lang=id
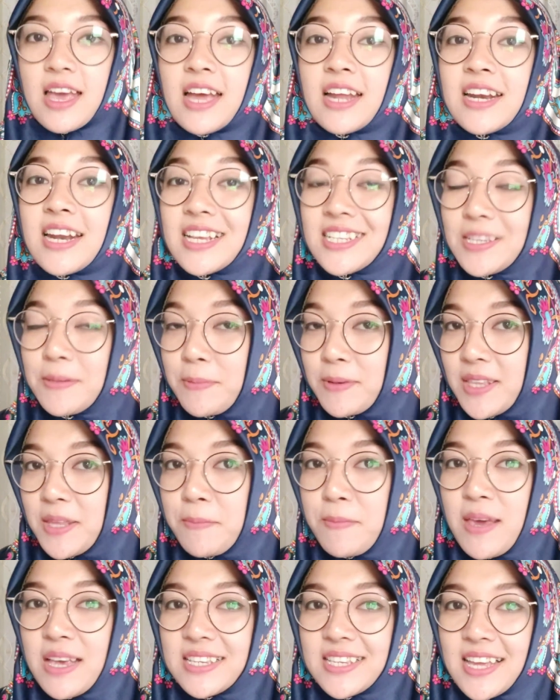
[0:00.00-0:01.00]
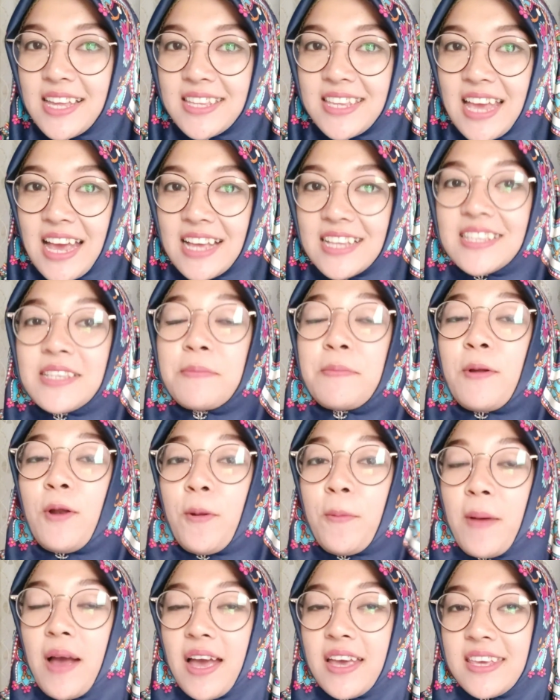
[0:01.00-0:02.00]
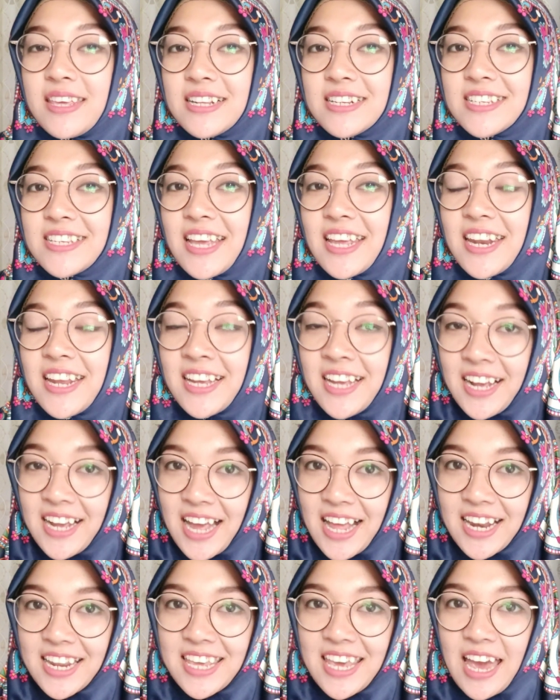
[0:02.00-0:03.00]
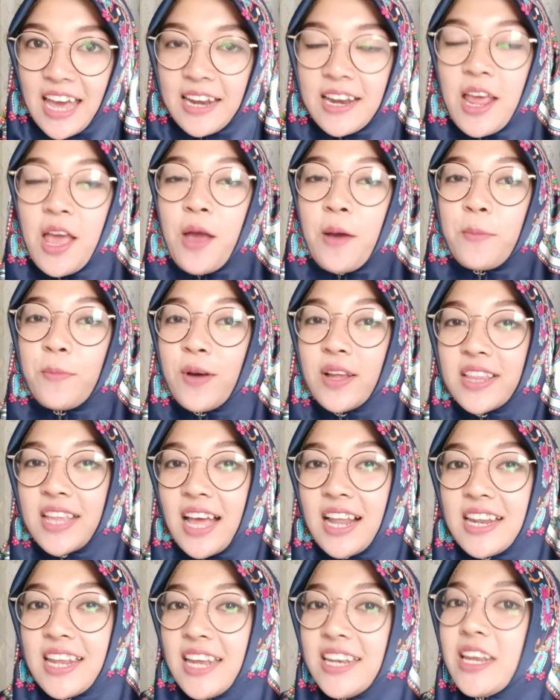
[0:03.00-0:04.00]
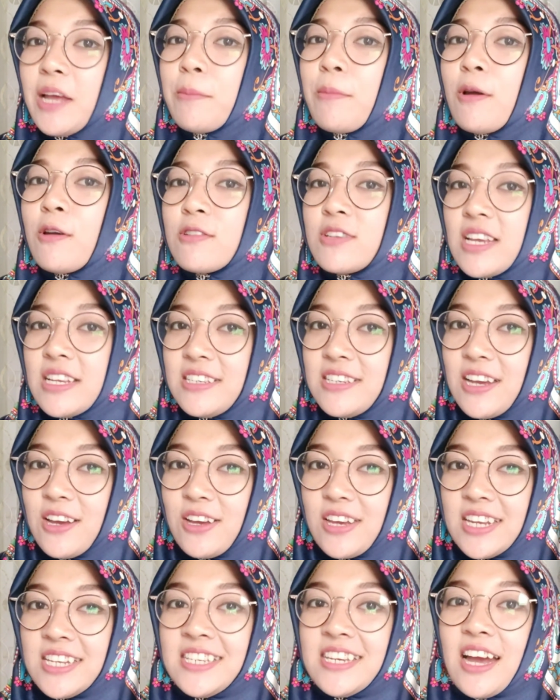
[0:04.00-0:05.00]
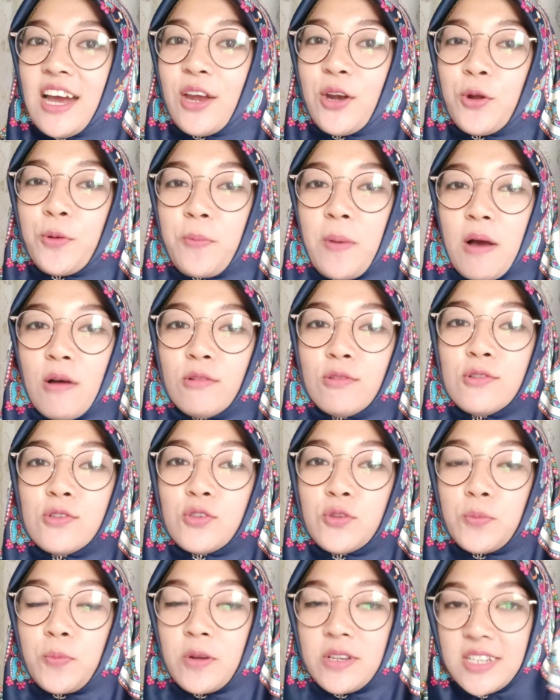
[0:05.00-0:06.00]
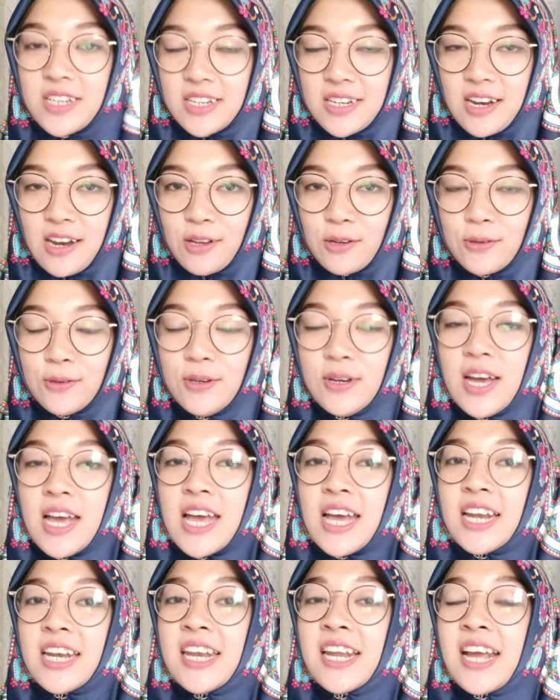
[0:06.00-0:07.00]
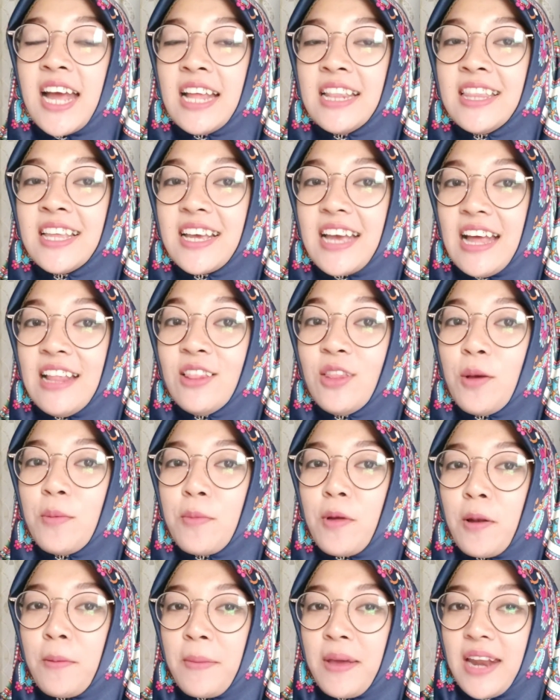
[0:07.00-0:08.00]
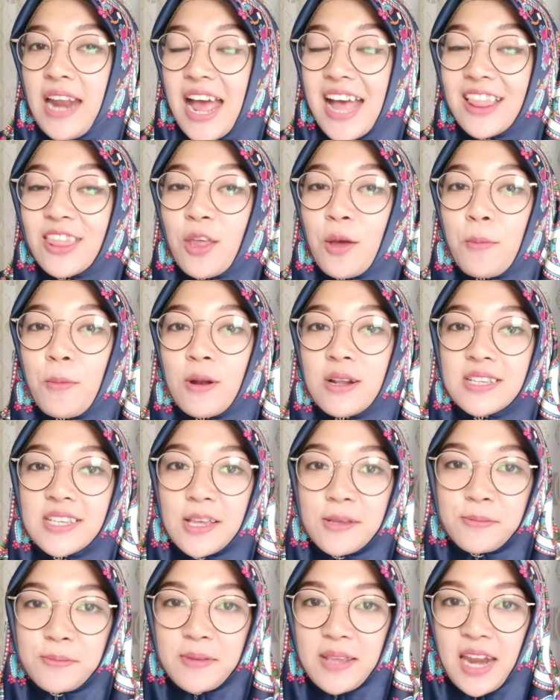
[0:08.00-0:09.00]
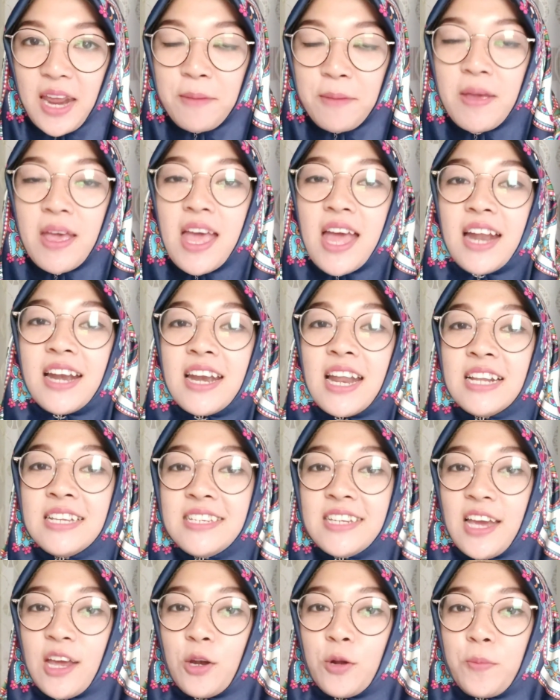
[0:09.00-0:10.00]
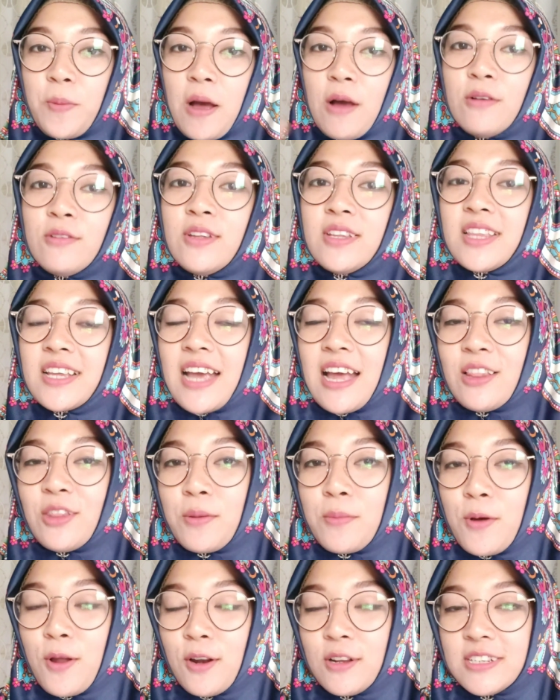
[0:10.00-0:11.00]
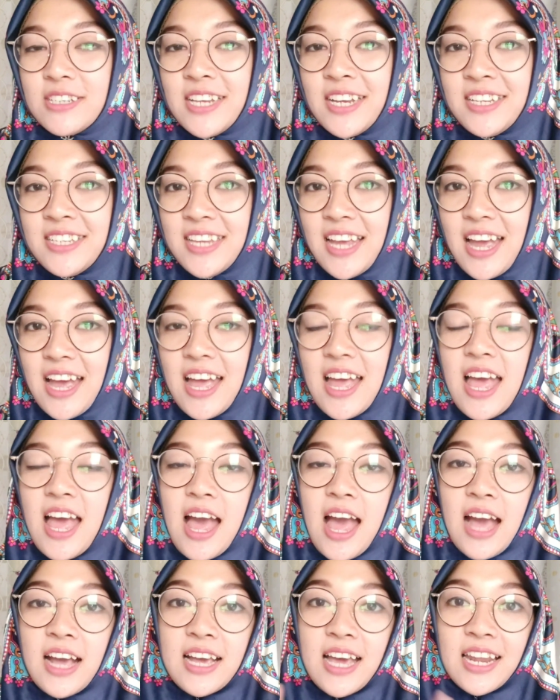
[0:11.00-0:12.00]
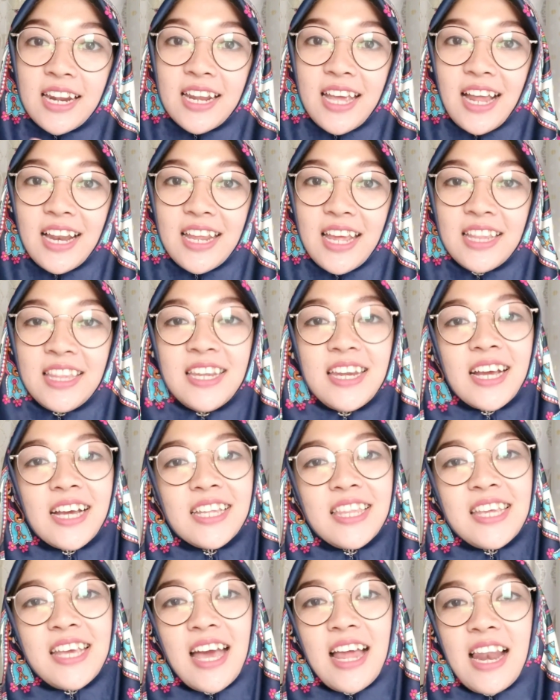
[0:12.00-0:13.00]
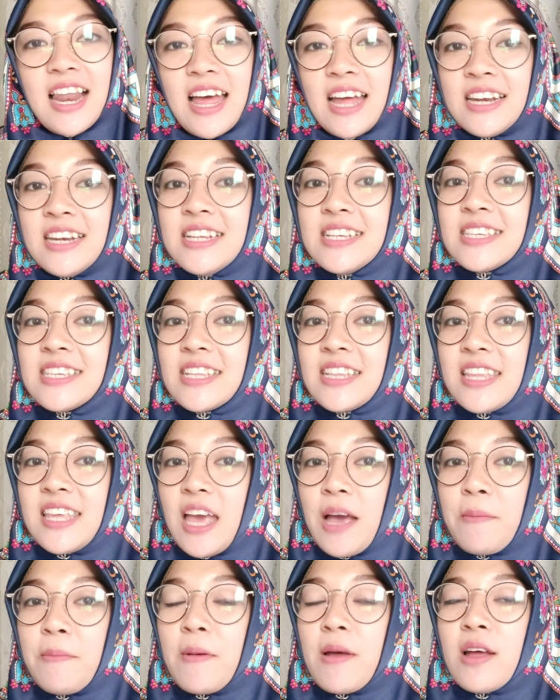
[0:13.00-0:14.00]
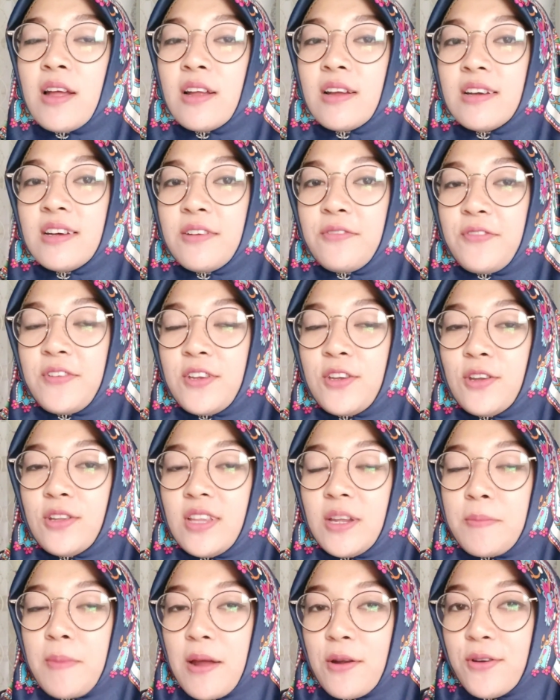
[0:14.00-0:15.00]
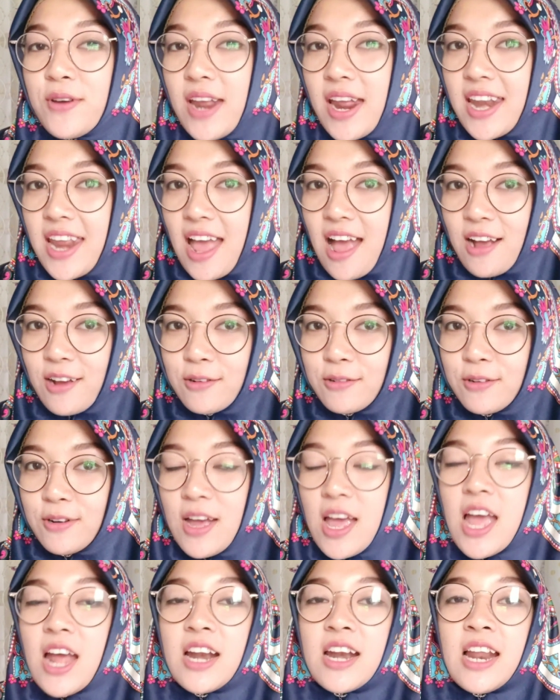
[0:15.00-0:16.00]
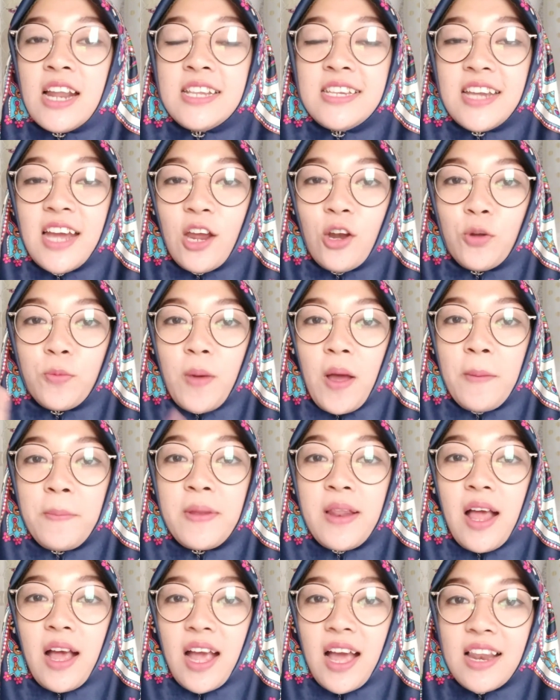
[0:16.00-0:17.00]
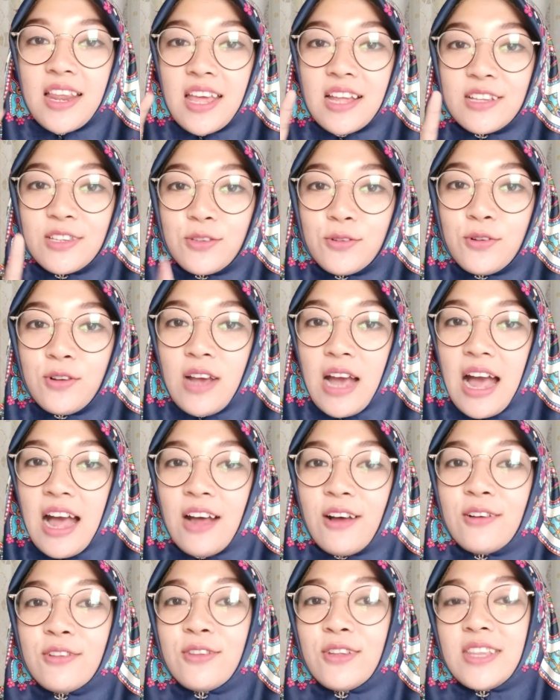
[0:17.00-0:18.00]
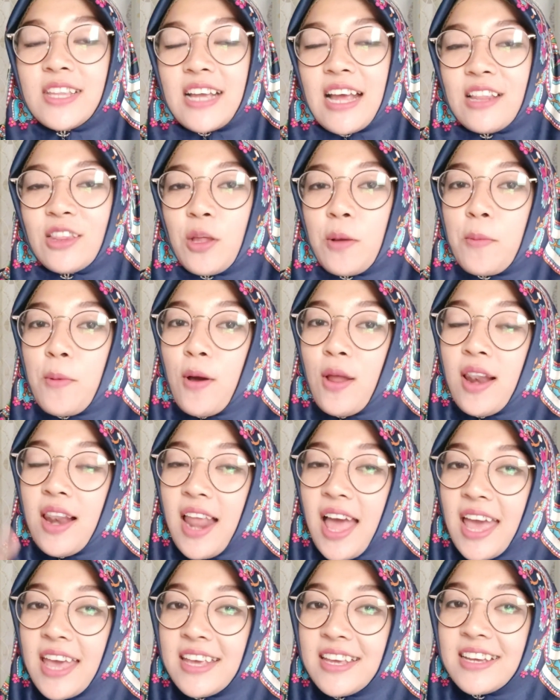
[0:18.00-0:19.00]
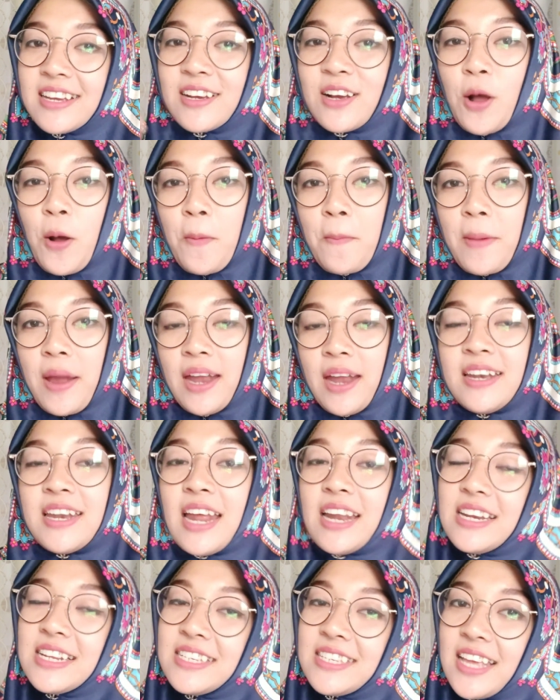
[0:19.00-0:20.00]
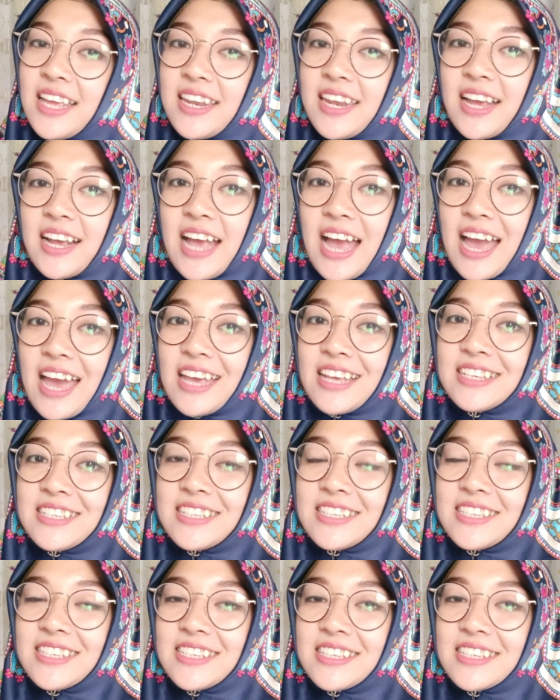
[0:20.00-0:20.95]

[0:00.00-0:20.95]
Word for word: Nah seperti biasanya sebelum Ail sharing ke kalian Buat kalian yang barusan join jangan lupa untuk support channelku Dengan tekan tombol merah, tombol subscribe Dan jangan lupa untuk tekan tombol loncengnya Agar kalian tidak ketinggalan di setiap uh, video terbaru dari aku Dan jangan lupa bila kalian suka untuk tekan tombol like, komen, dan di share ya guys